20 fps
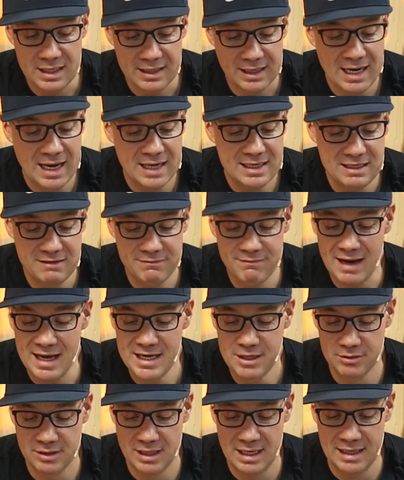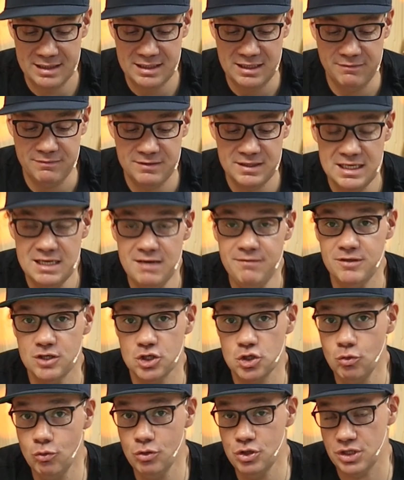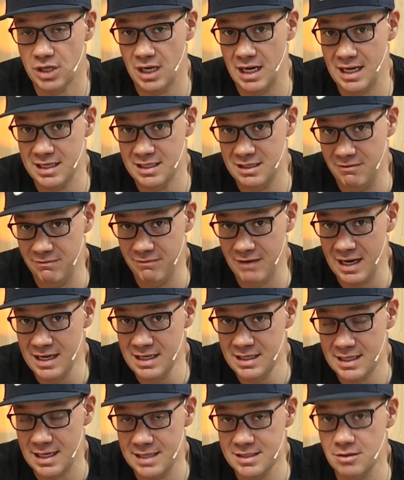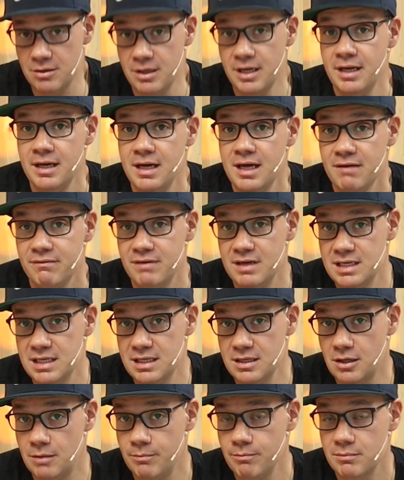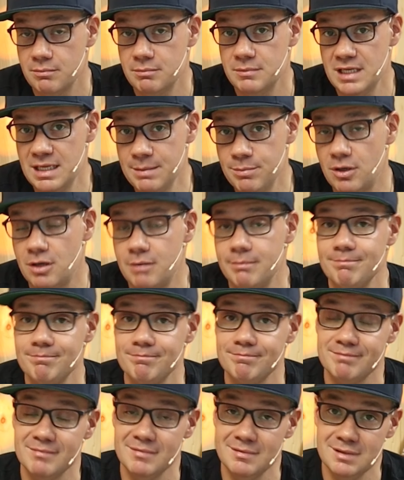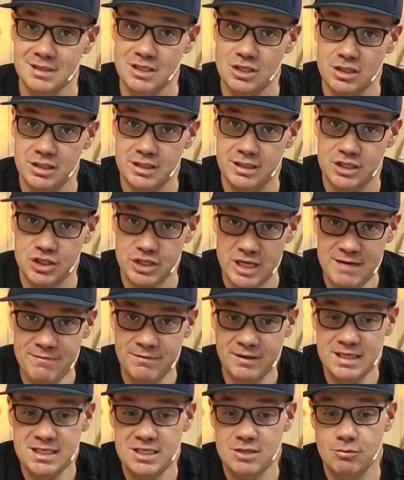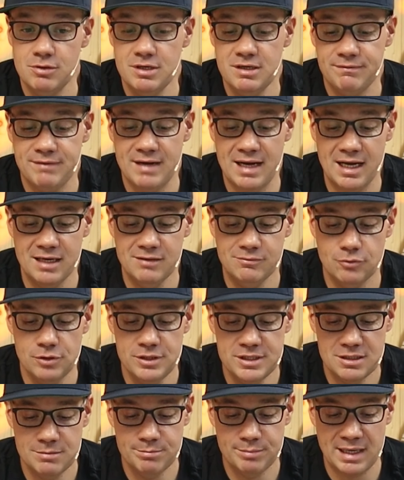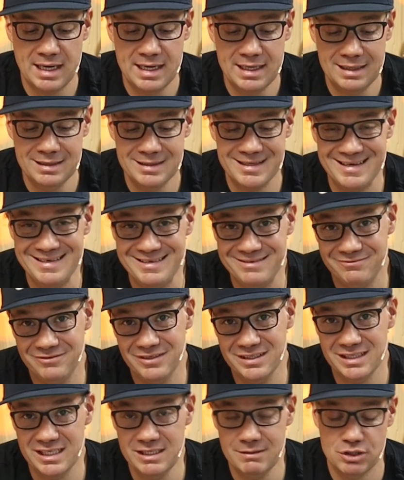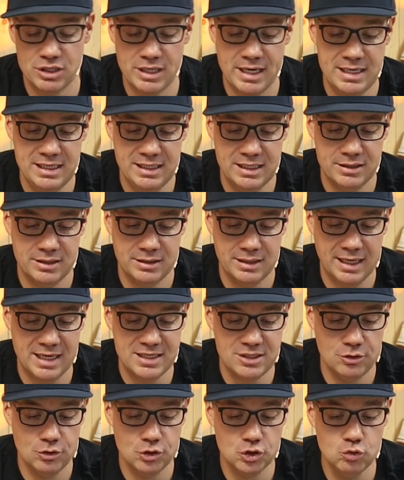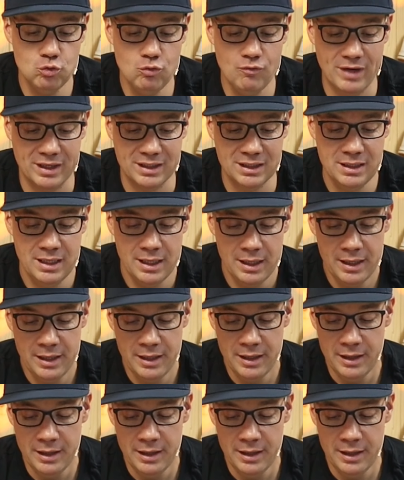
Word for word: relativ weich und relativ tief. Der Schuh ist relativ weich, also wenn ihr lieber steifere Sohlen fahren wollt zum Biken, dann wird das wahrscheinlich nicht ganz euer Schuh werden.